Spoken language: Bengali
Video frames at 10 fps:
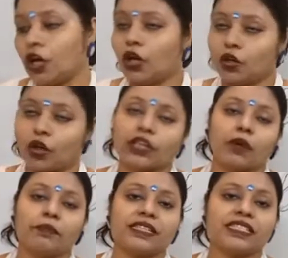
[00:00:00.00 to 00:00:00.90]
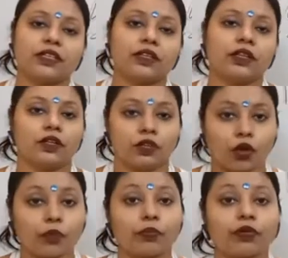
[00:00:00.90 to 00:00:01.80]
নন কম্পেনসেটরি নন
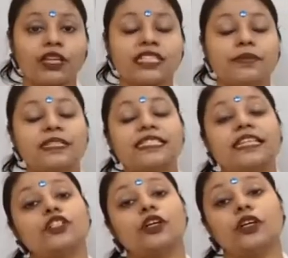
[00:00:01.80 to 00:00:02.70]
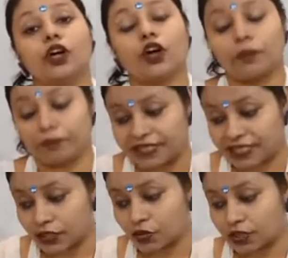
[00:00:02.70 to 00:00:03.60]
প্রোগ্রেসিভ স্টেজ আর
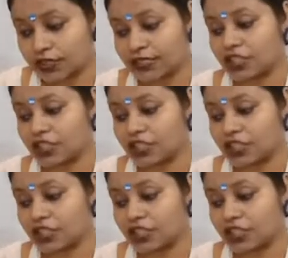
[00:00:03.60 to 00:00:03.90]
কম্পেনসেটরি স্টেজ